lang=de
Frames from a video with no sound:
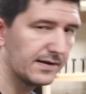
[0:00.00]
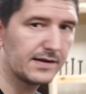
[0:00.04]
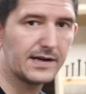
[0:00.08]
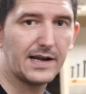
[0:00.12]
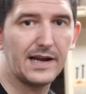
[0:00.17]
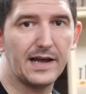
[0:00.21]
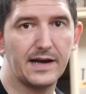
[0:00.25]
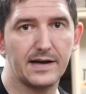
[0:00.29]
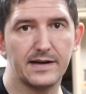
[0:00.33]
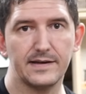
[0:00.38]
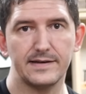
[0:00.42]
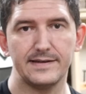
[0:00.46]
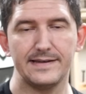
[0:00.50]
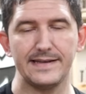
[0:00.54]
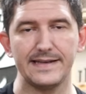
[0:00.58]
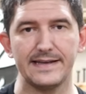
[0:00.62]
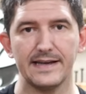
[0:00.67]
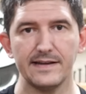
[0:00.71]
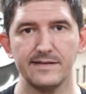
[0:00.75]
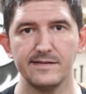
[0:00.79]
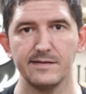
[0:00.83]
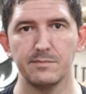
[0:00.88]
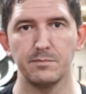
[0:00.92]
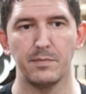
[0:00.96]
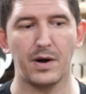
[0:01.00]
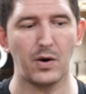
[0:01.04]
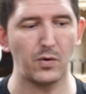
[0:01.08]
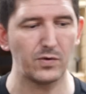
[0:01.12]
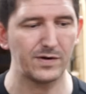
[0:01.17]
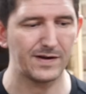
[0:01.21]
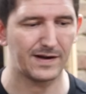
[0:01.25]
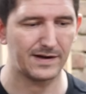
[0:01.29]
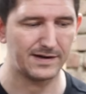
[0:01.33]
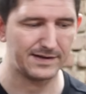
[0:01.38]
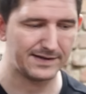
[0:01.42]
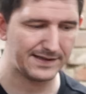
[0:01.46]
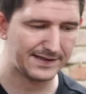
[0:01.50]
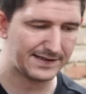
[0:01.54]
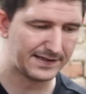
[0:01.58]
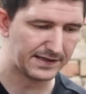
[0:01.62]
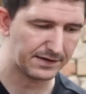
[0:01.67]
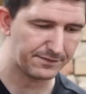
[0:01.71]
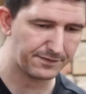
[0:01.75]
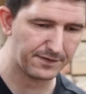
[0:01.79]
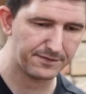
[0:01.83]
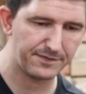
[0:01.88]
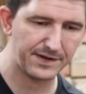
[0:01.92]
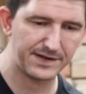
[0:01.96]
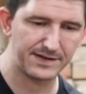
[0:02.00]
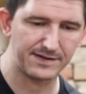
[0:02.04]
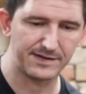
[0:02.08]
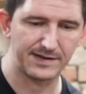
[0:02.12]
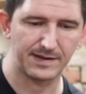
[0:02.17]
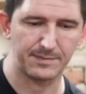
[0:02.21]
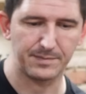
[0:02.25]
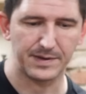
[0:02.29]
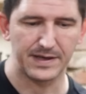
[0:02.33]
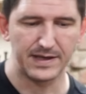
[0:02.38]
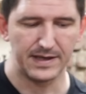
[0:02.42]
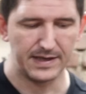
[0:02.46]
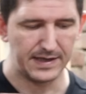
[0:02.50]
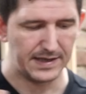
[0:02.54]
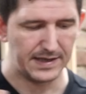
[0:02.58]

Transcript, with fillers: Klar, die ganzen Bauteile, die ich hier verwendet habe.